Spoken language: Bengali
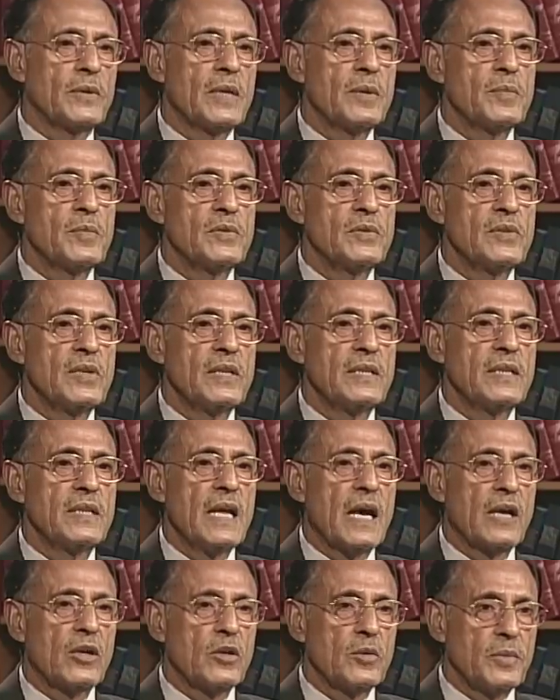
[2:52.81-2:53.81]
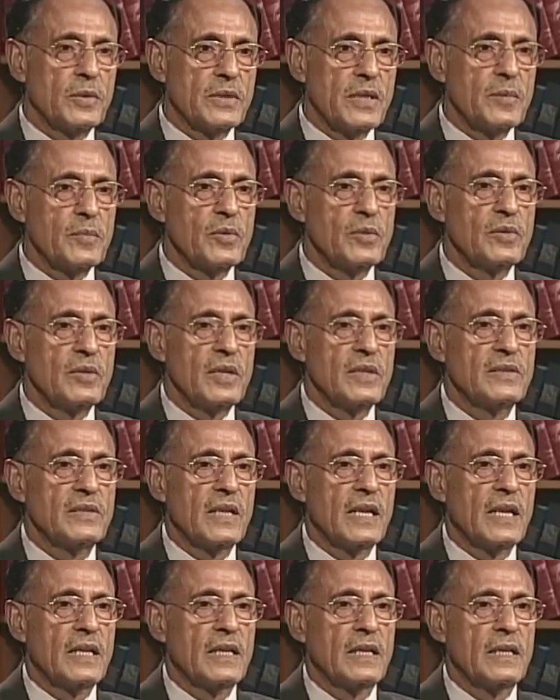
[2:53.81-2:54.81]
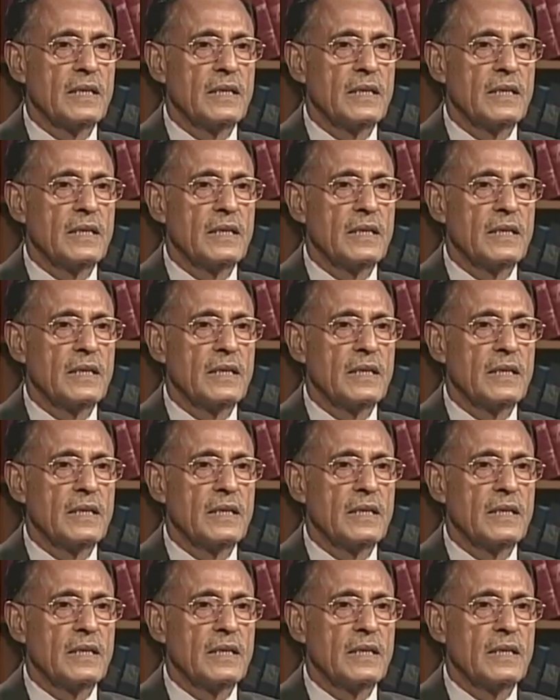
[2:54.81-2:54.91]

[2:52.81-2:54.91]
প্রধানমন্ত্রী তিনি আগেও প্রধানমন্ত্রী ছিলেন